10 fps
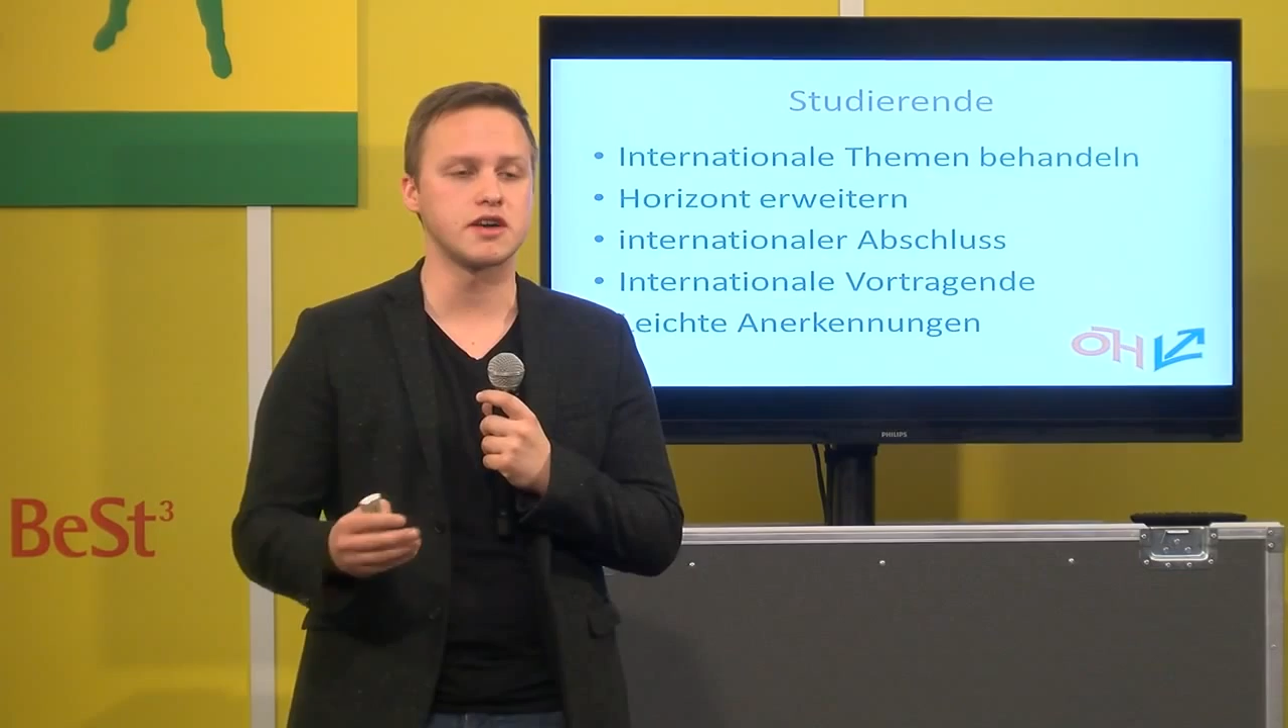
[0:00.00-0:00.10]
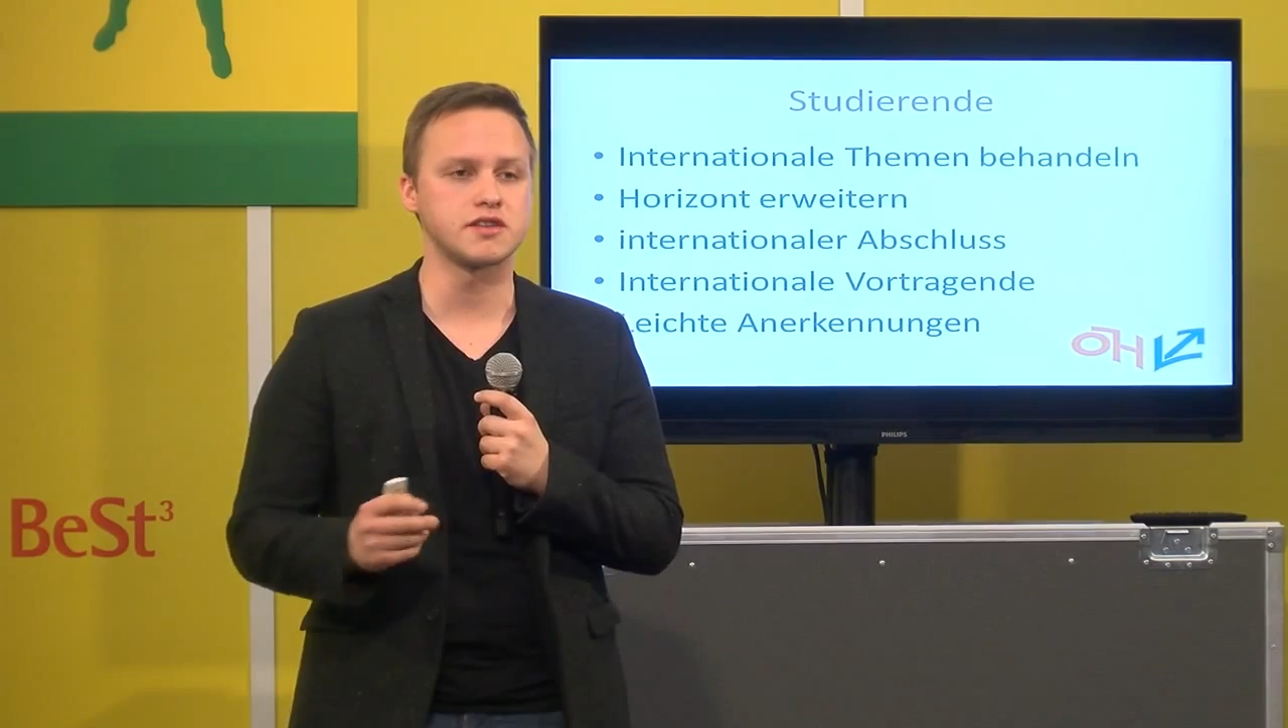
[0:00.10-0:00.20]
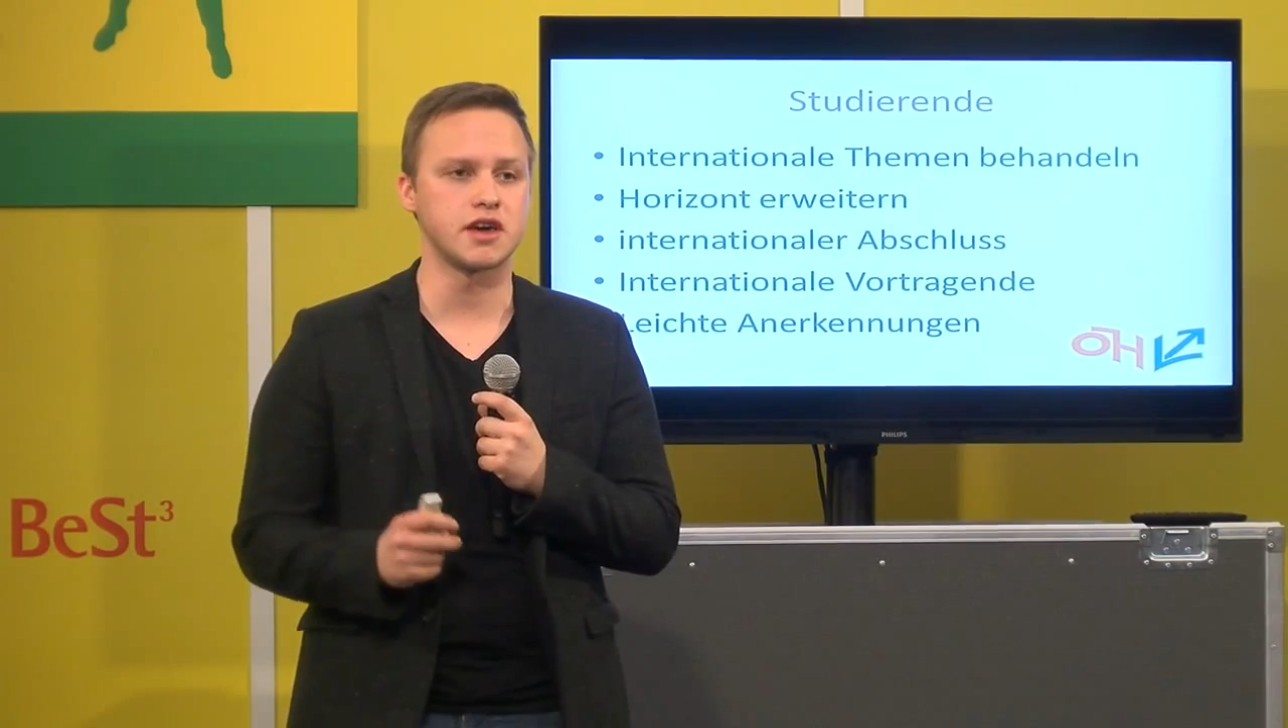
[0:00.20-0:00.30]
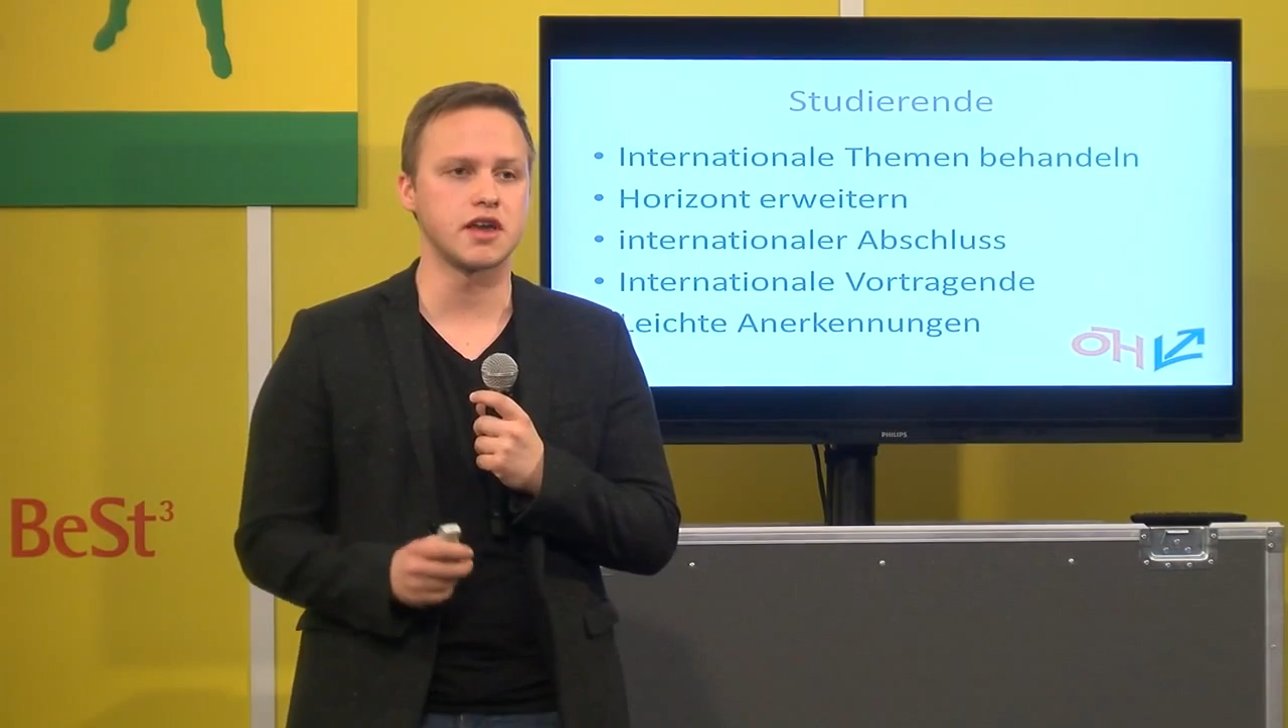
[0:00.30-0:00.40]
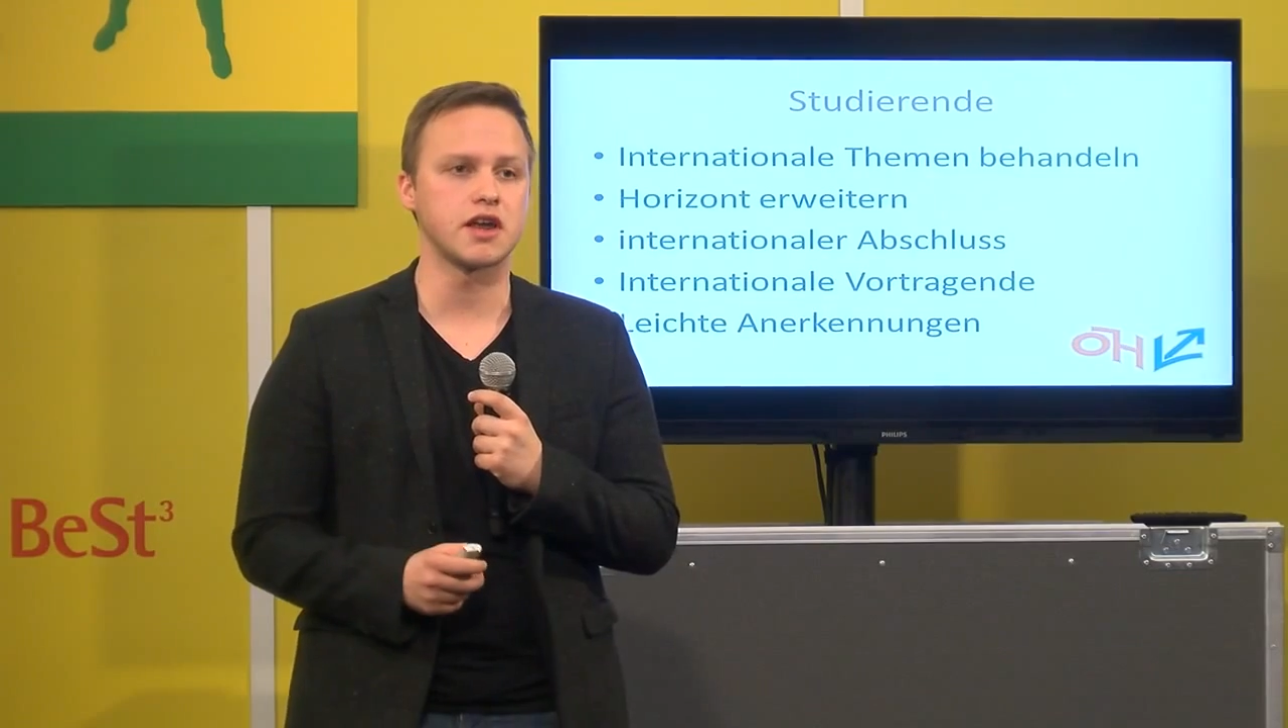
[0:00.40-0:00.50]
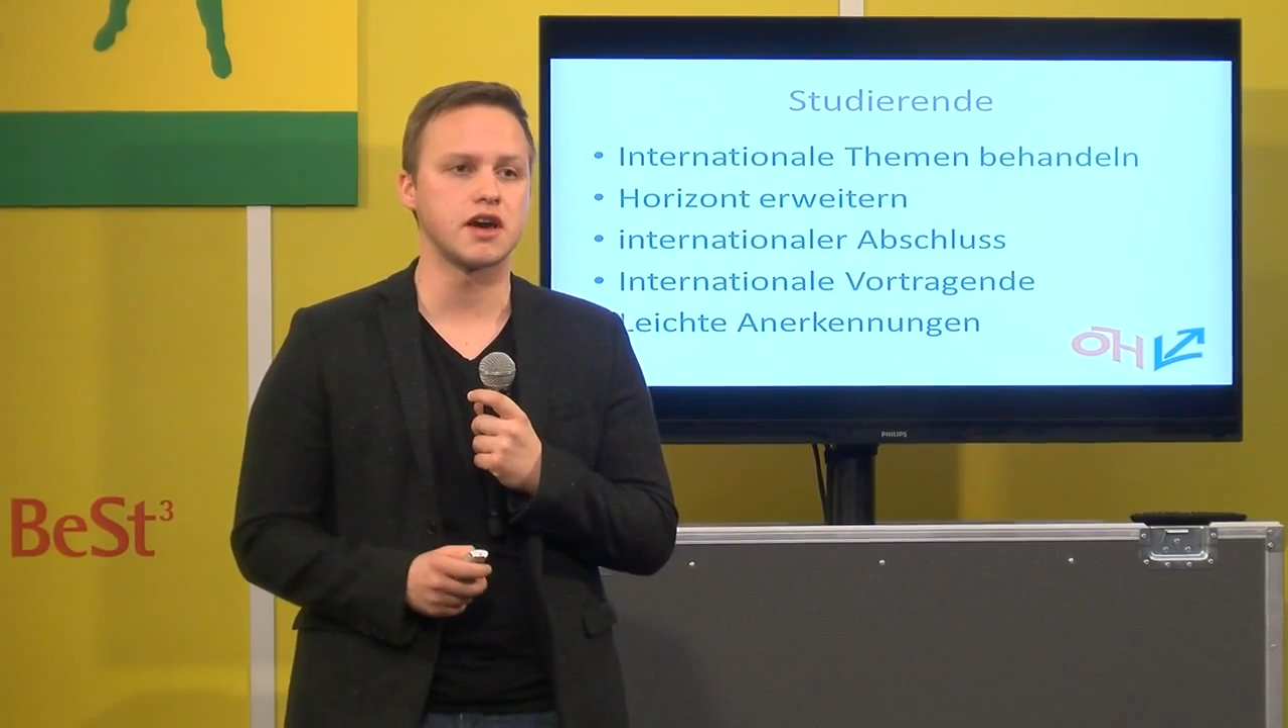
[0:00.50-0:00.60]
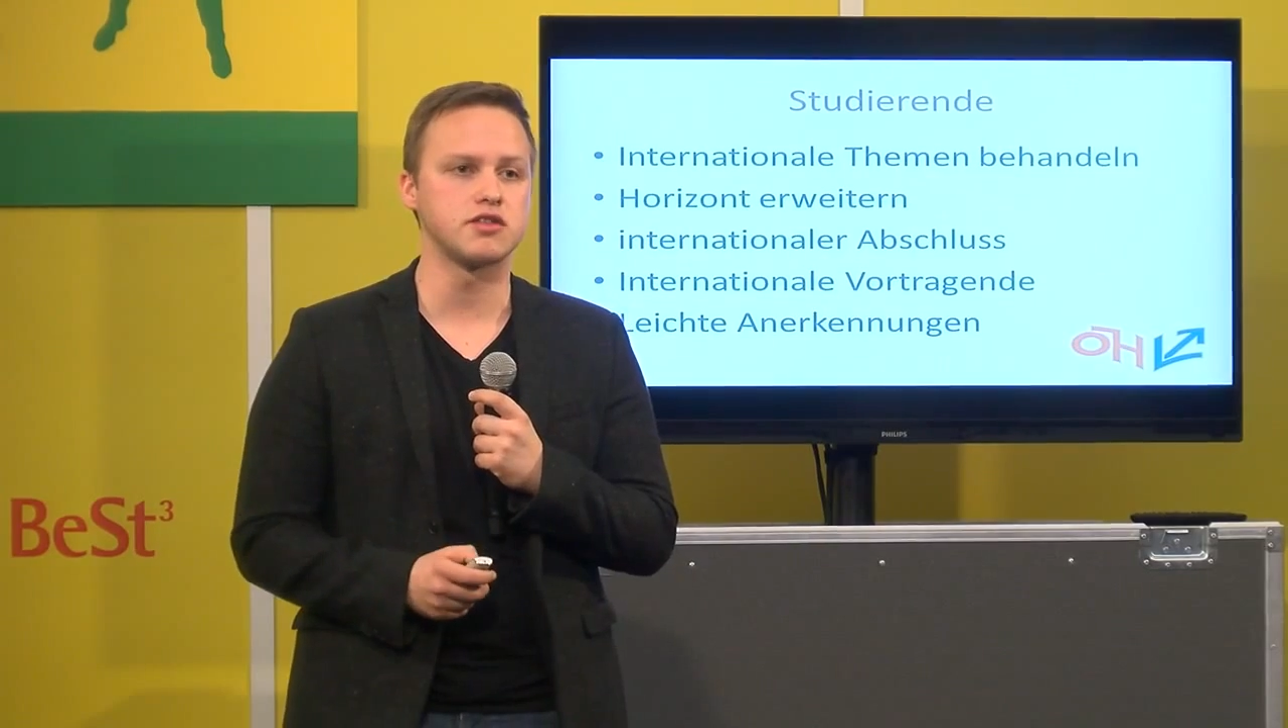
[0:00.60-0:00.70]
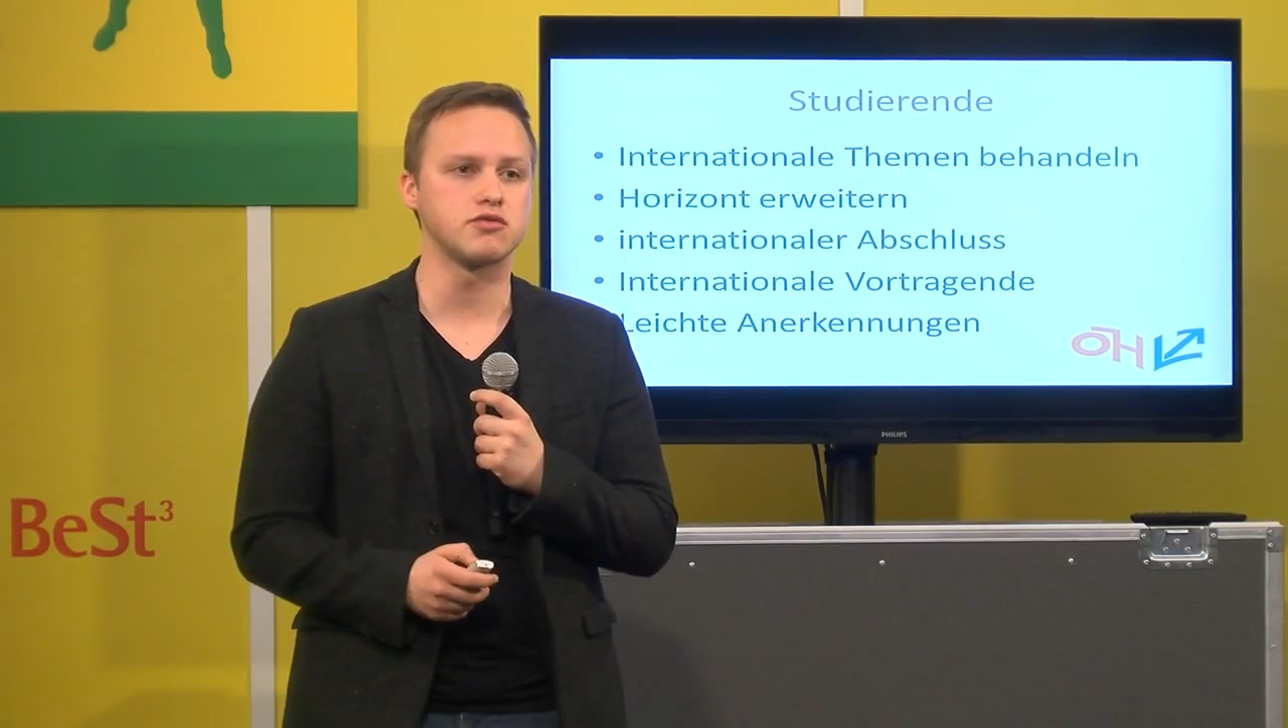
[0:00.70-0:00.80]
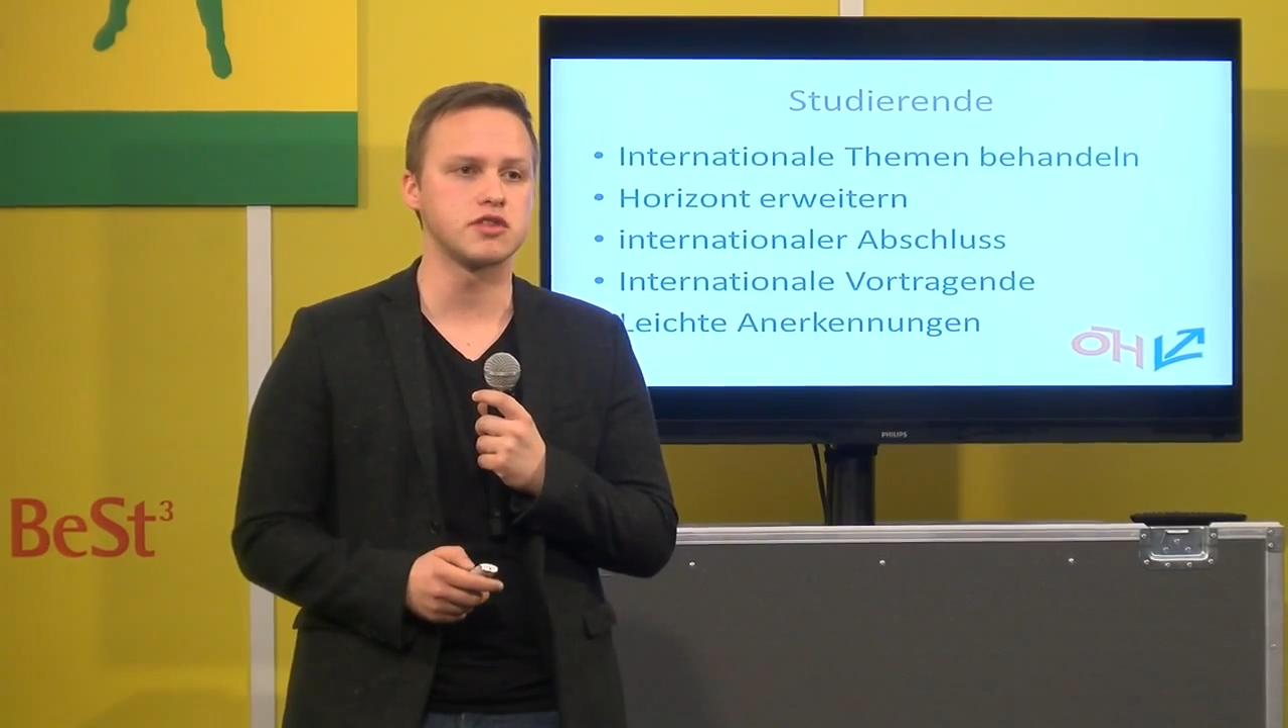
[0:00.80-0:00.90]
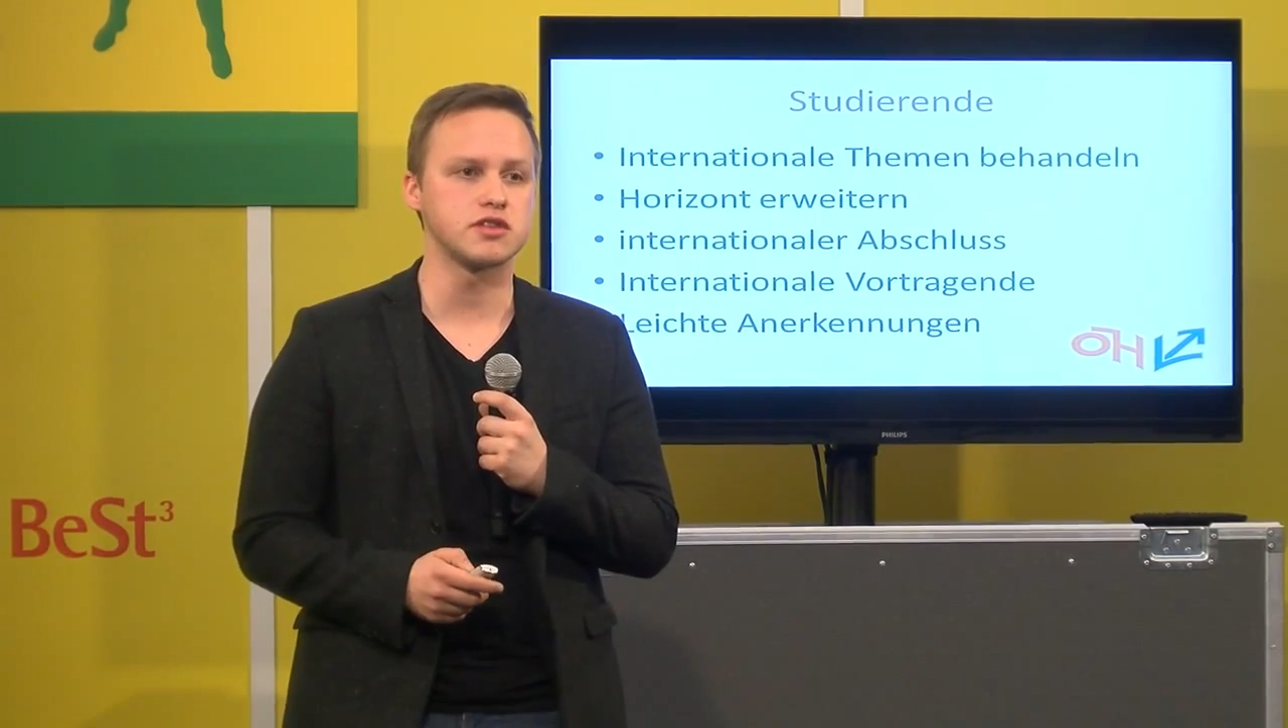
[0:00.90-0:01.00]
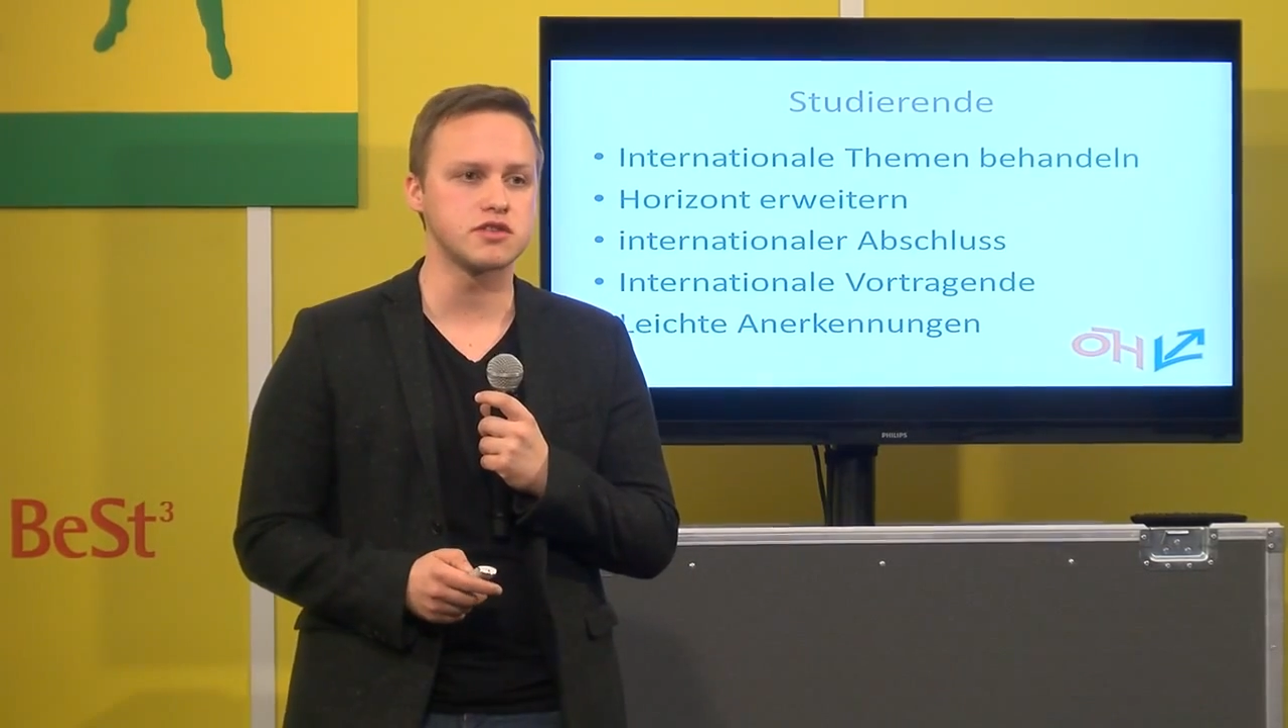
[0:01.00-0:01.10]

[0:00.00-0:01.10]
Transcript: anerkannt und das,